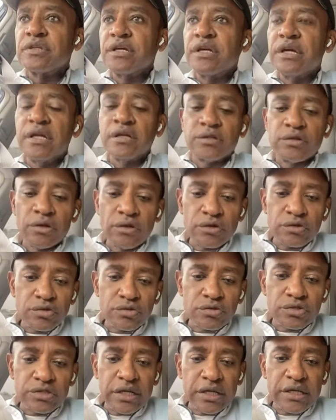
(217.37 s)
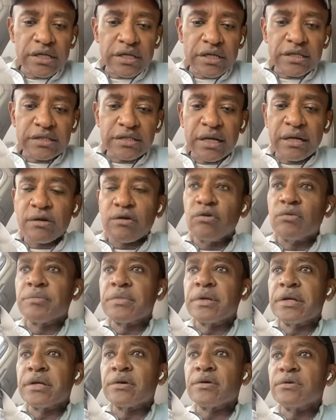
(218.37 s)
y todos ustedes que están
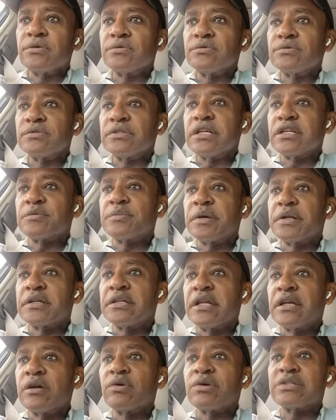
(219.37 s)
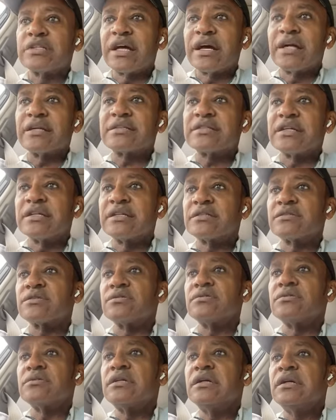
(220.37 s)
conmigo, les bendigo, estén
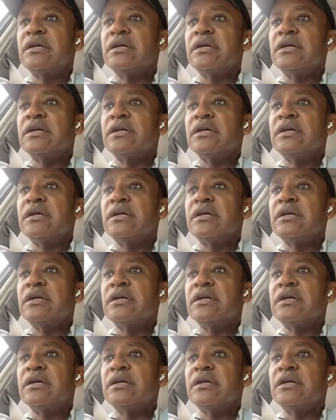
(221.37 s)
atentos,